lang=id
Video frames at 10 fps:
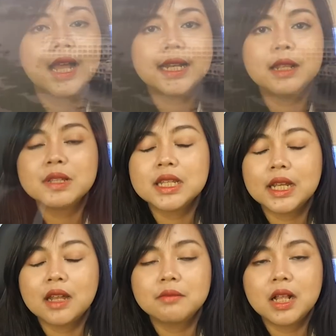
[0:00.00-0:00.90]
Hal ini
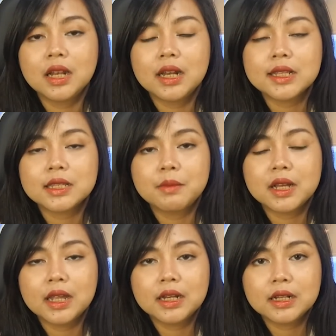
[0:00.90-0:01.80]
menjadikan Bangladesh
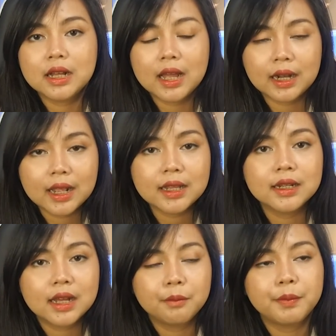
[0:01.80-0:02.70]
sebagai negara
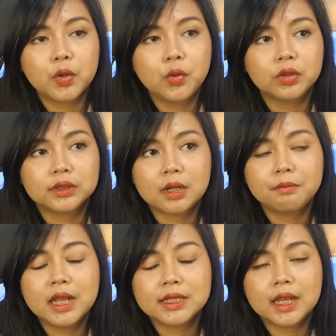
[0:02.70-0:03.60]
dengan penduduk
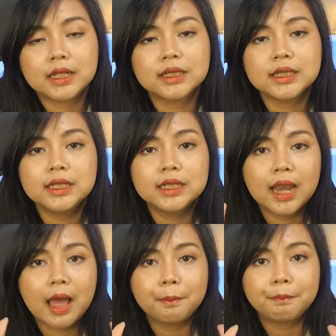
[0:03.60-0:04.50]
terbanyak
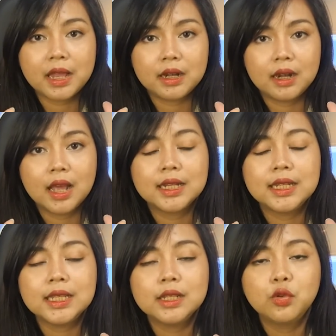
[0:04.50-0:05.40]
ke-8
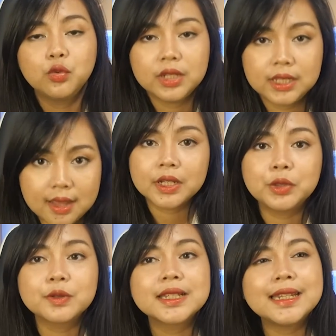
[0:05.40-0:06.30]
di dunia.
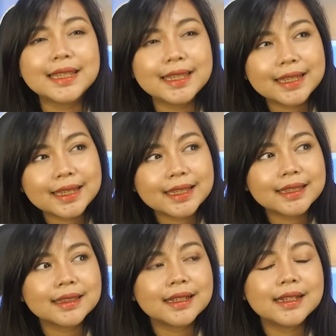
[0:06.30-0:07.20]
Itu
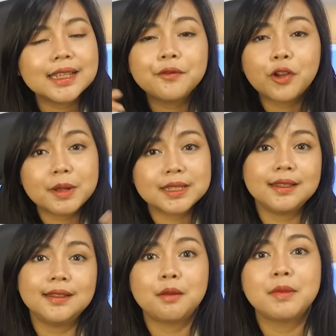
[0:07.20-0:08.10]
sedikit uh,
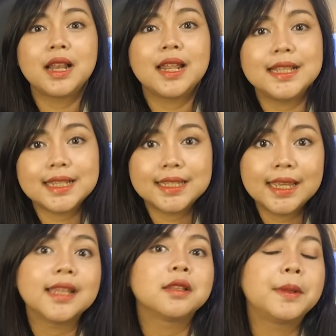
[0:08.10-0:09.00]
informasi tentang Bangladesh Bangladesh
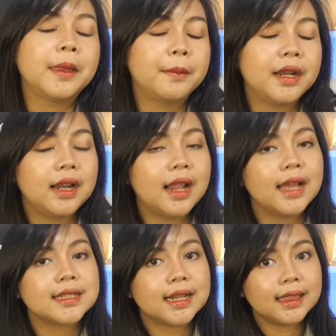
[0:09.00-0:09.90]
aja ya teman-teman.
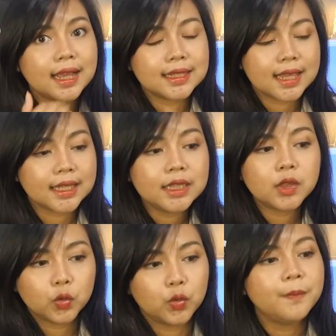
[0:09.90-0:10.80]
Nah ceritanya
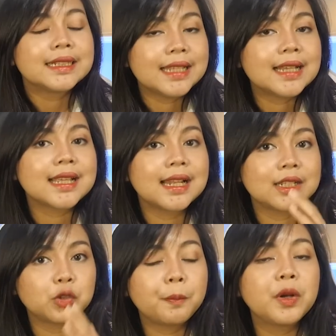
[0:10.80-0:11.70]
itu tentang salah
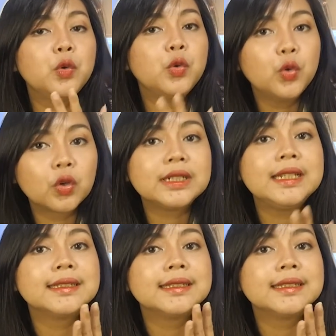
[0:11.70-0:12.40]
satu penduduk di